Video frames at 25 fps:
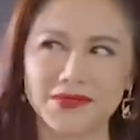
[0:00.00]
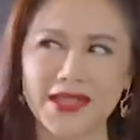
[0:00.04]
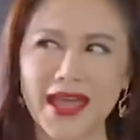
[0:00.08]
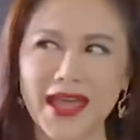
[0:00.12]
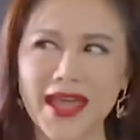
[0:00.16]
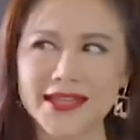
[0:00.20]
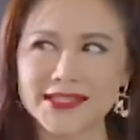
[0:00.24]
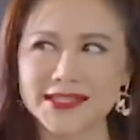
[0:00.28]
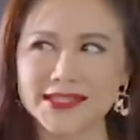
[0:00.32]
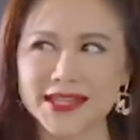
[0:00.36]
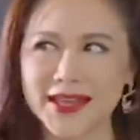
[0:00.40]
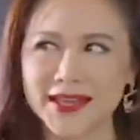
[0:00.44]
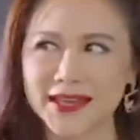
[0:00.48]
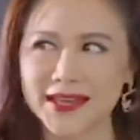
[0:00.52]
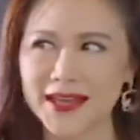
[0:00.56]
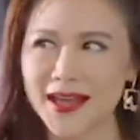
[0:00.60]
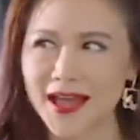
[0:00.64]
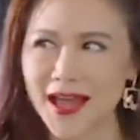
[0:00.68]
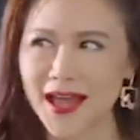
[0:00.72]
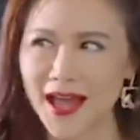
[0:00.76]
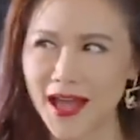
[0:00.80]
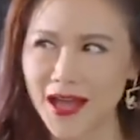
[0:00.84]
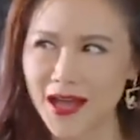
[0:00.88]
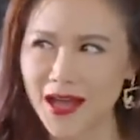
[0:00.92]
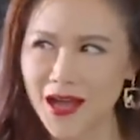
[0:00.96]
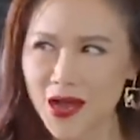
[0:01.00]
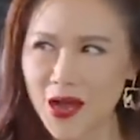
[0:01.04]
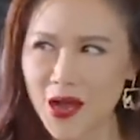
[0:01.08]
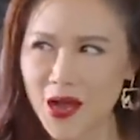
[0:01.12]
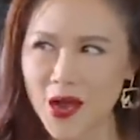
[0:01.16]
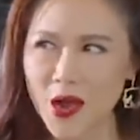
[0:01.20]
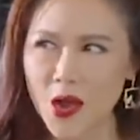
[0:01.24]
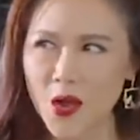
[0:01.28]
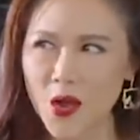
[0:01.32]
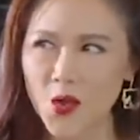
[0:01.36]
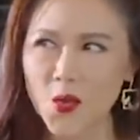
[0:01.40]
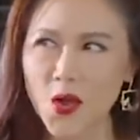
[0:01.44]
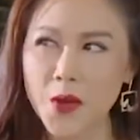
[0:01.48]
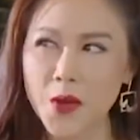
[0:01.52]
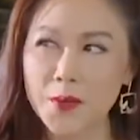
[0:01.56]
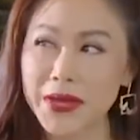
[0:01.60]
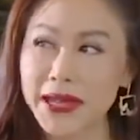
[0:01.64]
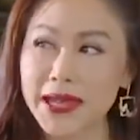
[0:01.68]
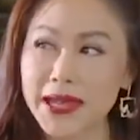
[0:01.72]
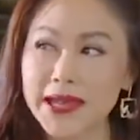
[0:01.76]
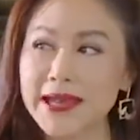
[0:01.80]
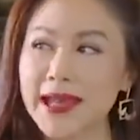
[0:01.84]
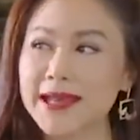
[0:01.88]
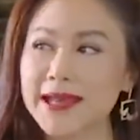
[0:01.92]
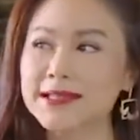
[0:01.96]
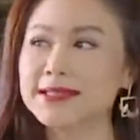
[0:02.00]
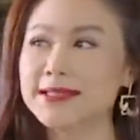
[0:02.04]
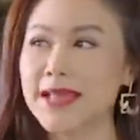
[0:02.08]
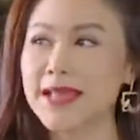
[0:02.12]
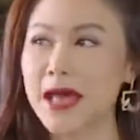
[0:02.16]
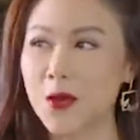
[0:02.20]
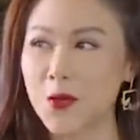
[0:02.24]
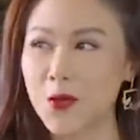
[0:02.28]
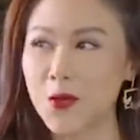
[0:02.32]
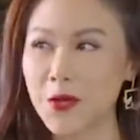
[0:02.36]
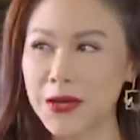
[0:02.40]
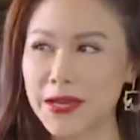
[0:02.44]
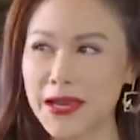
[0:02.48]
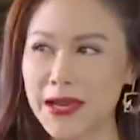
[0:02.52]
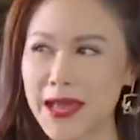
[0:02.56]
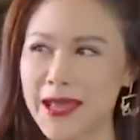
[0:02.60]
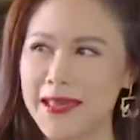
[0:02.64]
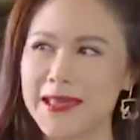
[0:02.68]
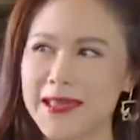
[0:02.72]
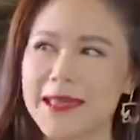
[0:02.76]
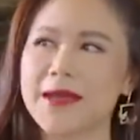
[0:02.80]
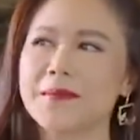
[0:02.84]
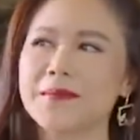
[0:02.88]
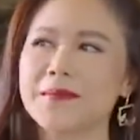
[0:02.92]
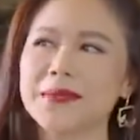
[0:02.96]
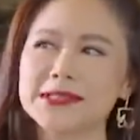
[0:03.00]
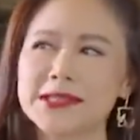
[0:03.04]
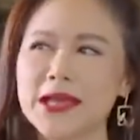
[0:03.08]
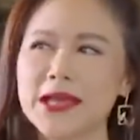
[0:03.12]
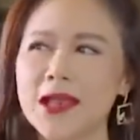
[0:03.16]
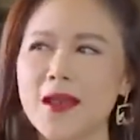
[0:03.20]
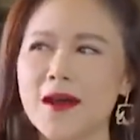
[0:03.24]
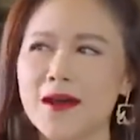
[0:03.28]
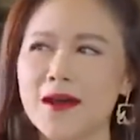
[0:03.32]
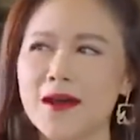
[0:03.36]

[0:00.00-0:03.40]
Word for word: แน่ใจนะคะ ว่าไม่ได้นัดสาวคนไหนอะไปฉล